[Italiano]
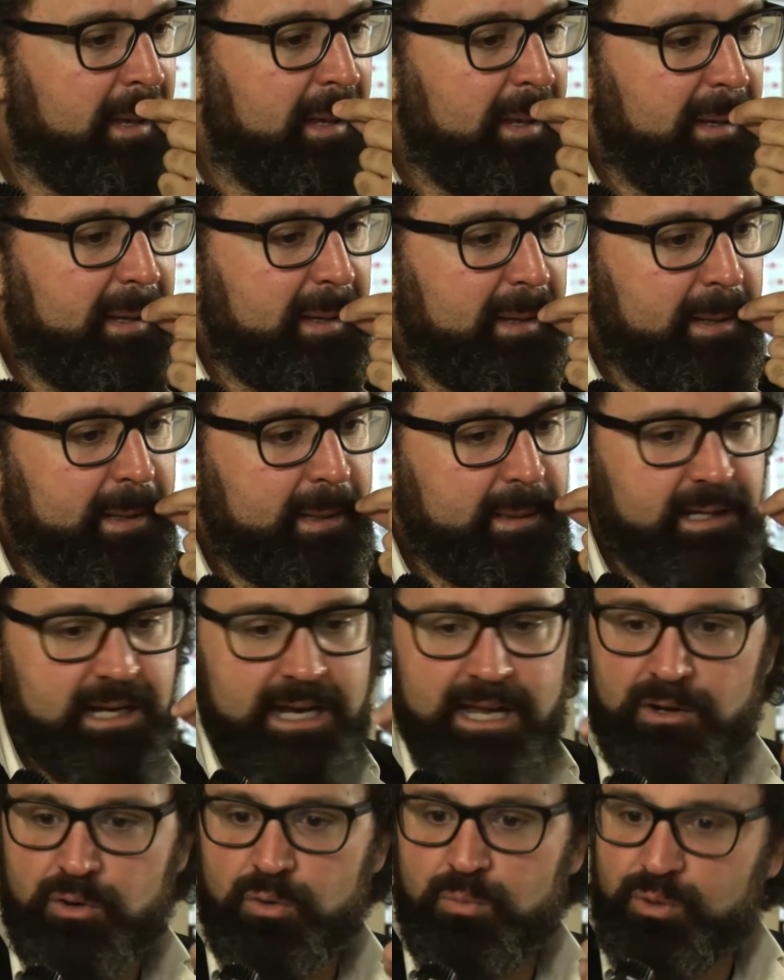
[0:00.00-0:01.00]
eh,
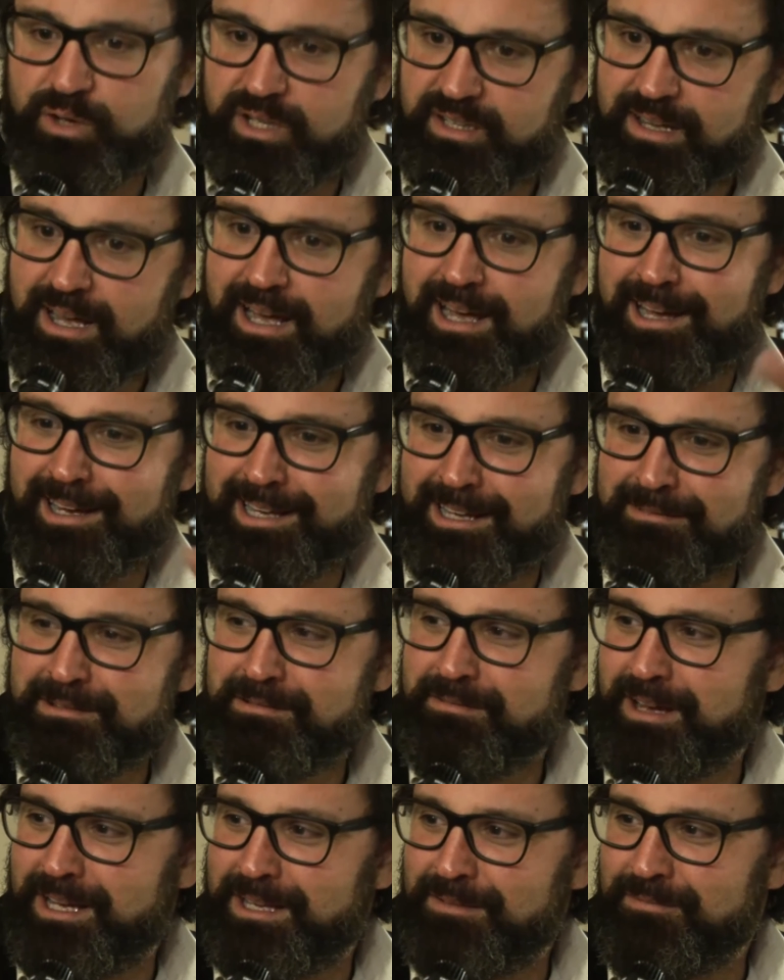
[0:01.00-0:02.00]
nella comunità che
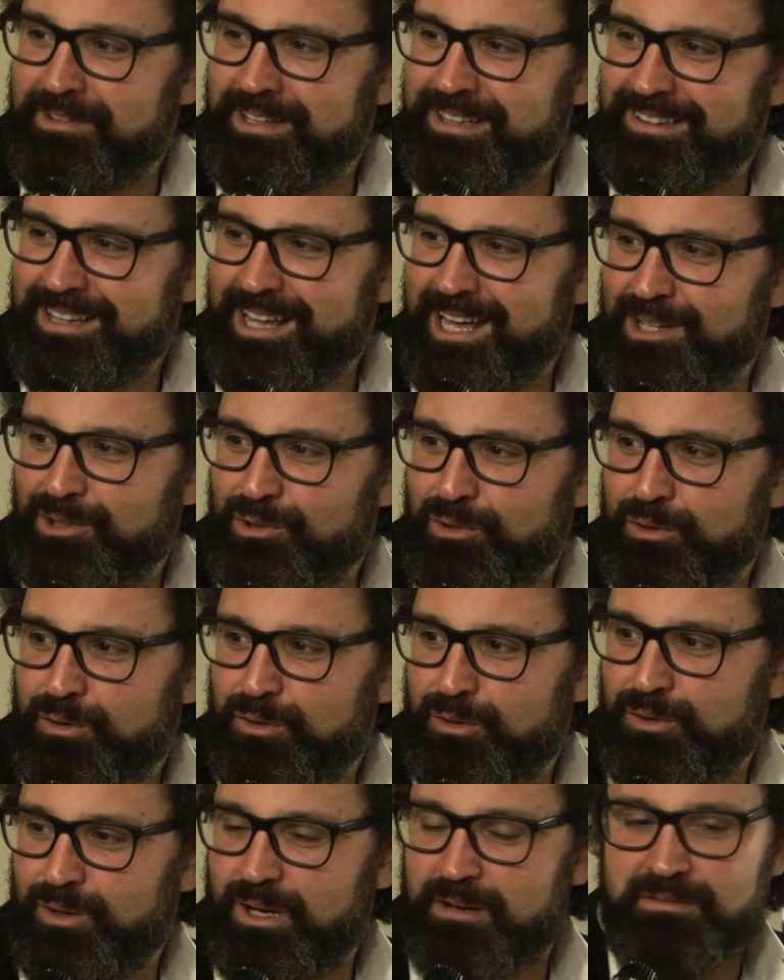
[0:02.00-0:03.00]
aveva
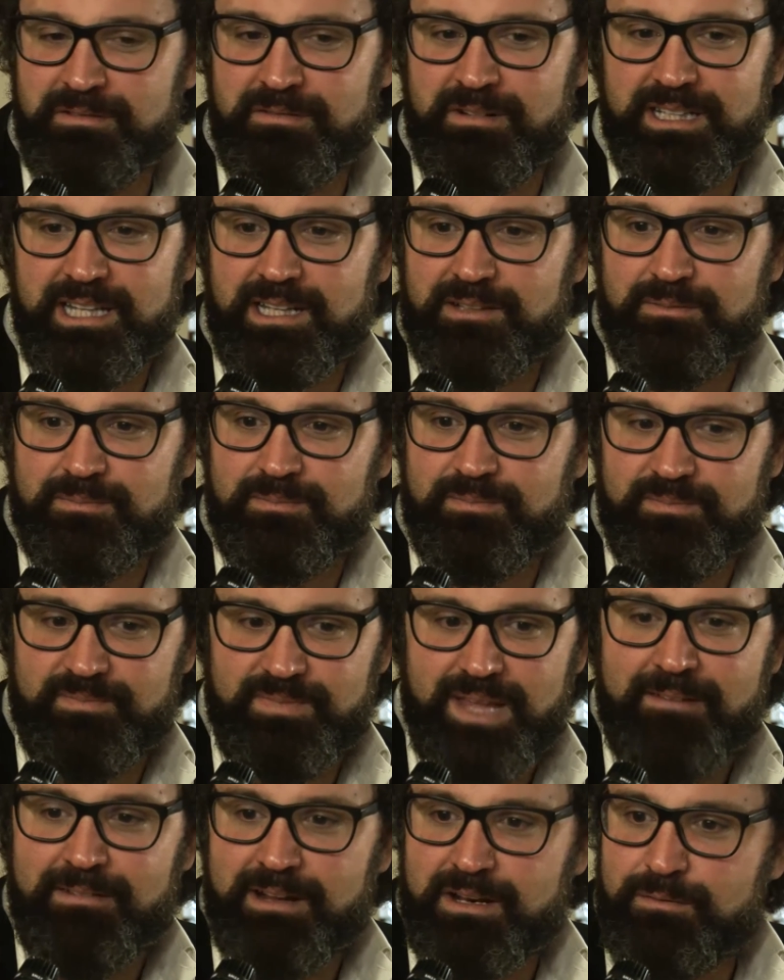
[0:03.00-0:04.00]
inventato, aveva da,
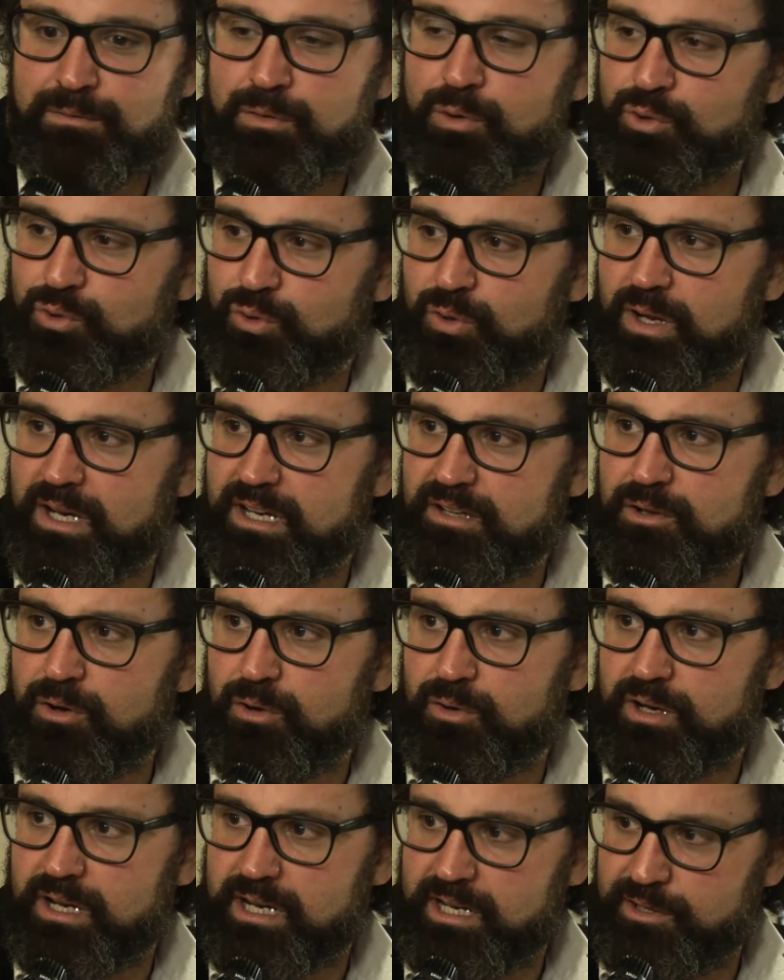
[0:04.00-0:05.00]
dava il voto alle
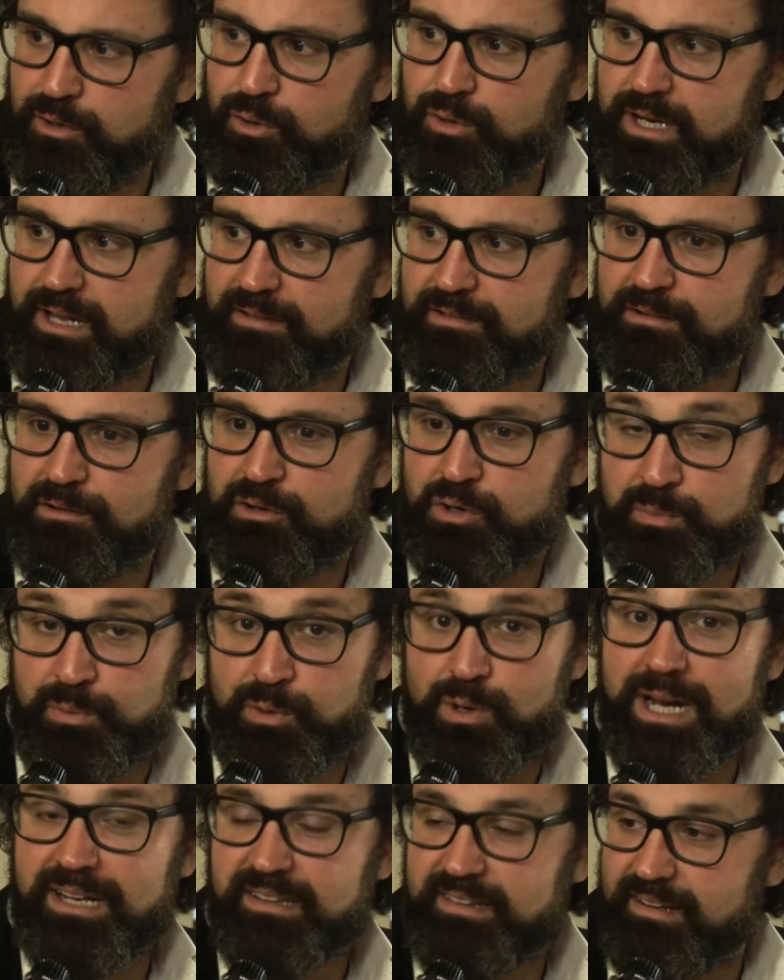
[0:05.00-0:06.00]
donne, le donne avevano i
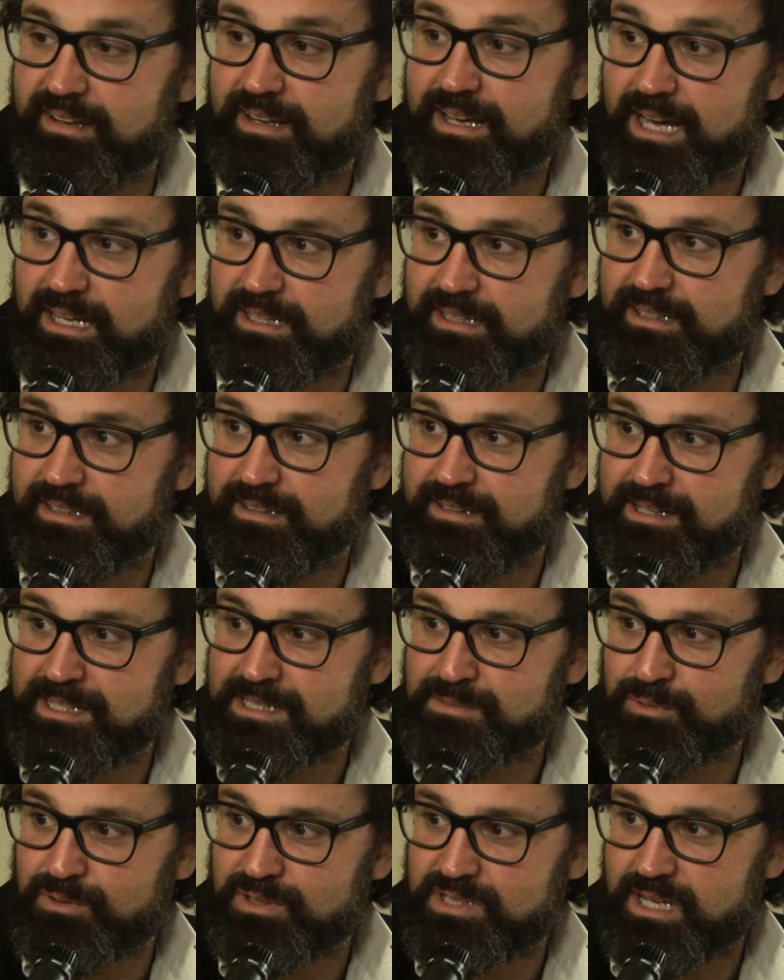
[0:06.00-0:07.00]
più alti incarichi di
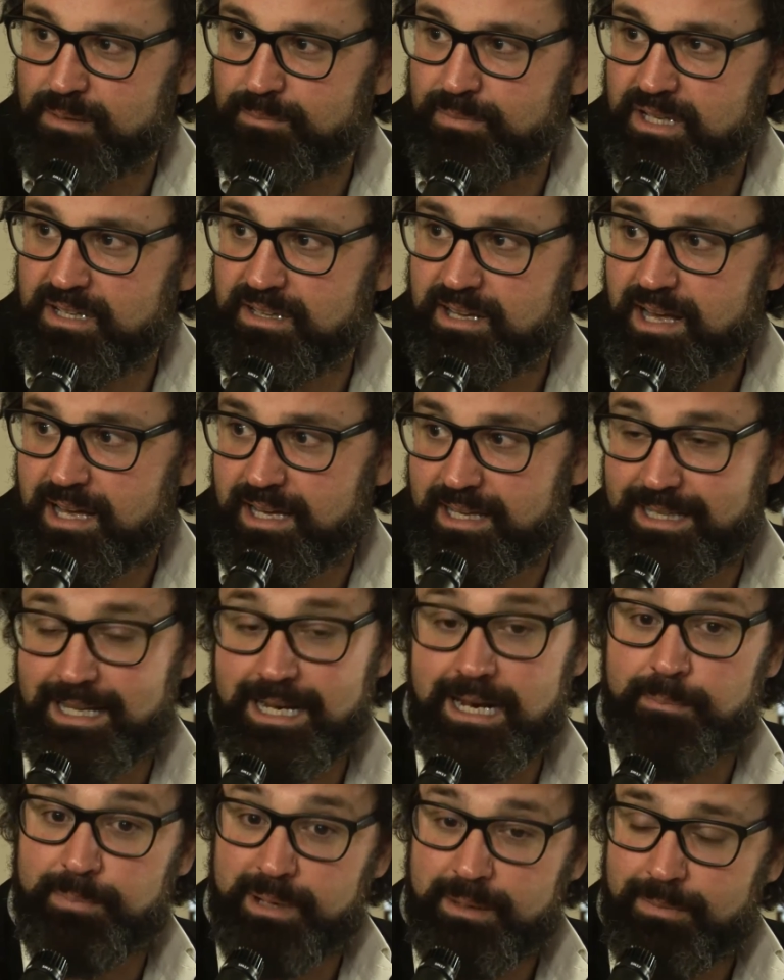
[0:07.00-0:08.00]
responsabilità ed è
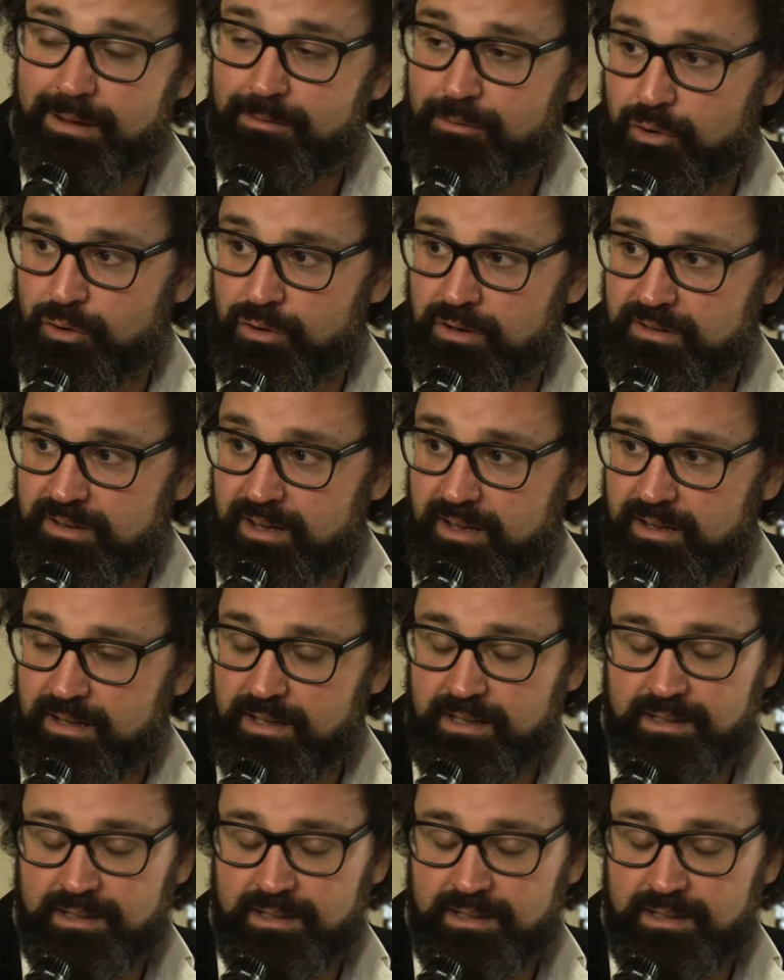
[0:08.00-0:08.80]
la prima volta